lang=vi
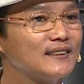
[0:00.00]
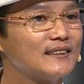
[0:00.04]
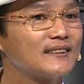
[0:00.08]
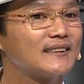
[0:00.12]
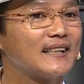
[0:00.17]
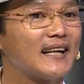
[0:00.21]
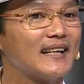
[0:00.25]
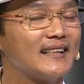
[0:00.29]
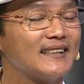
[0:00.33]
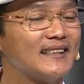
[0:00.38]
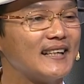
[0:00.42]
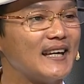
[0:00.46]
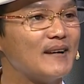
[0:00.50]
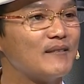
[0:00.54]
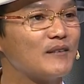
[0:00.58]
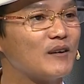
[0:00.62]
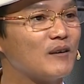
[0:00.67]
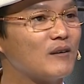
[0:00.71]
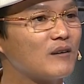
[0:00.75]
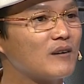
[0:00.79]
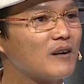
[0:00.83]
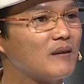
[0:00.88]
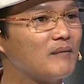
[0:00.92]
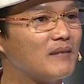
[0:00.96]
trước đây thì em
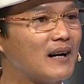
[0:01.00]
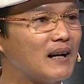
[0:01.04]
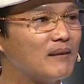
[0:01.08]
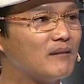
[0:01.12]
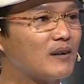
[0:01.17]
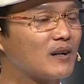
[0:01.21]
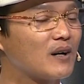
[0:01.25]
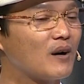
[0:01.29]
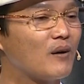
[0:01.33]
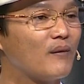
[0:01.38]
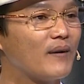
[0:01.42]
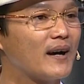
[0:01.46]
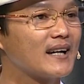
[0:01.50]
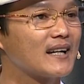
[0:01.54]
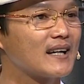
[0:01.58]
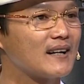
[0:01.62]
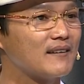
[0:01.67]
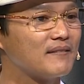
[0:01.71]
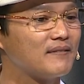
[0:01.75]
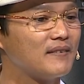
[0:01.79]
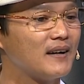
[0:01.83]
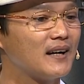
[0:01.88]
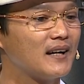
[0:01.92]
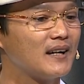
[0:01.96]
cũng có mở một cái quán
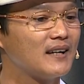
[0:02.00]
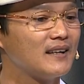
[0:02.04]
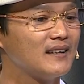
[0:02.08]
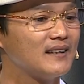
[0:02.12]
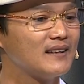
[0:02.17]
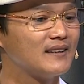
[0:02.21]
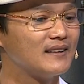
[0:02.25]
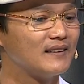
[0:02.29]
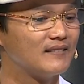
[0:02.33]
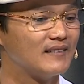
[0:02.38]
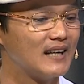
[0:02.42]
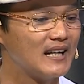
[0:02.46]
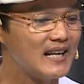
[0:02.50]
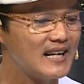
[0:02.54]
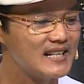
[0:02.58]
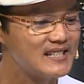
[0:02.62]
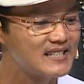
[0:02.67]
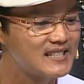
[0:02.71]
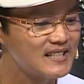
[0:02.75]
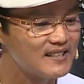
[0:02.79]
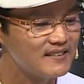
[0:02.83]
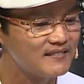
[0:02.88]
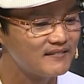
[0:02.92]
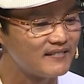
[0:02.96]
cà phê để để
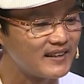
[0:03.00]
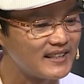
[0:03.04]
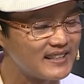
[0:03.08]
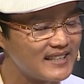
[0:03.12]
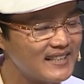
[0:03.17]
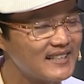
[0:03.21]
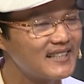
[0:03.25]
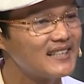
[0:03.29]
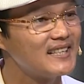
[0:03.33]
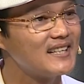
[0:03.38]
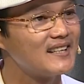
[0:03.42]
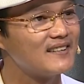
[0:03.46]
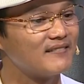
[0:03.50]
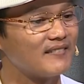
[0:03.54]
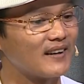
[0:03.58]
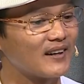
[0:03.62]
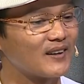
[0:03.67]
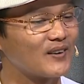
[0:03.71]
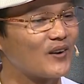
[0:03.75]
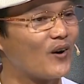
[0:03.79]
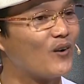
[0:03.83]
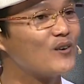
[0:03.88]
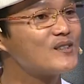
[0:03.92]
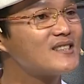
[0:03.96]
trưng về những cái hiện
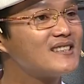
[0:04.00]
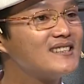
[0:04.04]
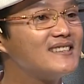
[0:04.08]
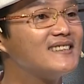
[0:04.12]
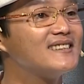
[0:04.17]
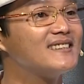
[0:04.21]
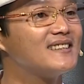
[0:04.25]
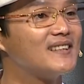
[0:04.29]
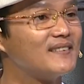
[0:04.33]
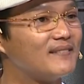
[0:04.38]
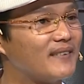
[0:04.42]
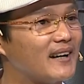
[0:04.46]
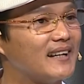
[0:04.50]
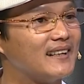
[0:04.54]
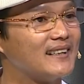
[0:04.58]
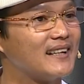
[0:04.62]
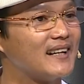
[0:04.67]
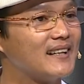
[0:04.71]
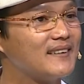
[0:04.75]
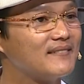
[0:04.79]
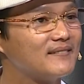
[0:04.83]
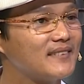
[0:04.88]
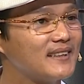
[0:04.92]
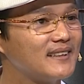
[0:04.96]
vật cổ xưa như vậy
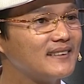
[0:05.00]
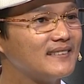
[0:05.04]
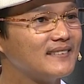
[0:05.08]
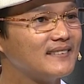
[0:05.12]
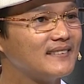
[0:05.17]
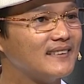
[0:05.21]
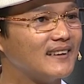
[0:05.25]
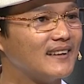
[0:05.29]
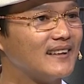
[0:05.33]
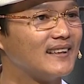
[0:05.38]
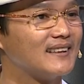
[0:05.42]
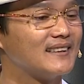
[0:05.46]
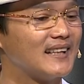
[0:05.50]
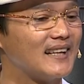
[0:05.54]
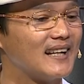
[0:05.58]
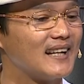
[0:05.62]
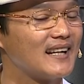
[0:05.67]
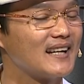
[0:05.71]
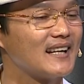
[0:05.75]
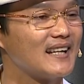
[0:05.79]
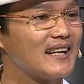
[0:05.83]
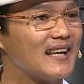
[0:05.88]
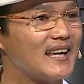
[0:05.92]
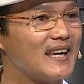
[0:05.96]
nè anh Vinh à. thì
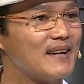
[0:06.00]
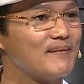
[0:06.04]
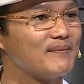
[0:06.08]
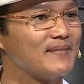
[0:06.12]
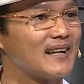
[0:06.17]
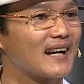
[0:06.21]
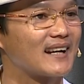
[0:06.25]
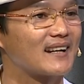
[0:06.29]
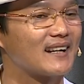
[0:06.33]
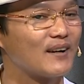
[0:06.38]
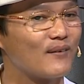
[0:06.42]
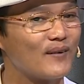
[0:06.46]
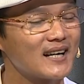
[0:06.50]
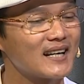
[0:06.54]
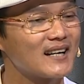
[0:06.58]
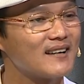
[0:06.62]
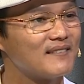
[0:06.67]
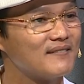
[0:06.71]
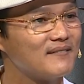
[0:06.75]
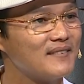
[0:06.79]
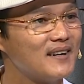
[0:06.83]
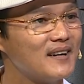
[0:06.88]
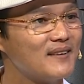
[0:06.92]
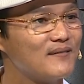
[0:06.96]
là em đặt là quán
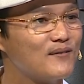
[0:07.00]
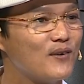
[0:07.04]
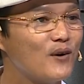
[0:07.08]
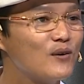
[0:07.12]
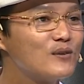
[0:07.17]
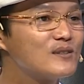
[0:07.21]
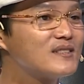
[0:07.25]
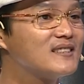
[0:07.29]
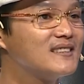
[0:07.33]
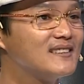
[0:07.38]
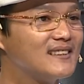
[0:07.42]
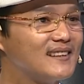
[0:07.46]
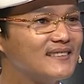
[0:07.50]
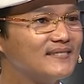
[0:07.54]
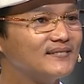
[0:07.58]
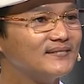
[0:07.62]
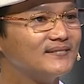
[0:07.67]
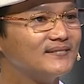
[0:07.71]
cà phê phố xưa